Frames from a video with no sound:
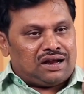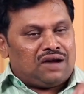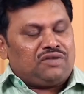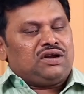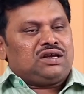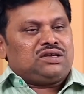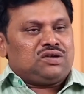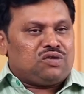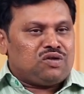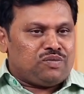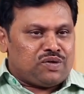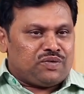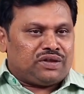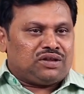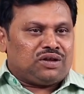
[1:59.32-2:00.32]
రావణాసుర
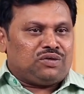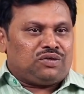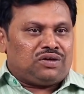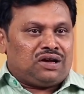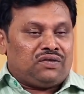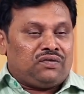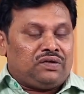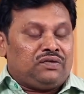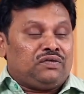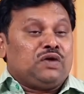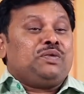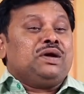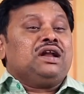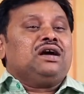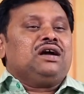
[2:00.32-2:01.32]
రూపం అంతా కూడా
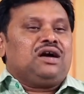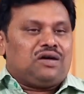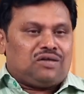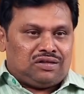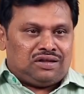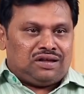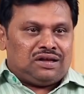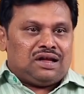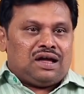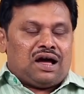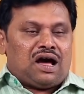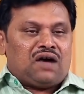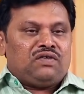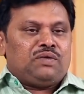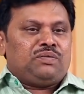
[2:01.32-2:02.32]
విభిన్నంగా ఉంది
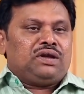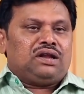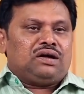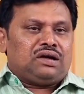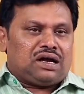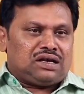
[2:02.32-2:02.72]
ఆ విభిన్నం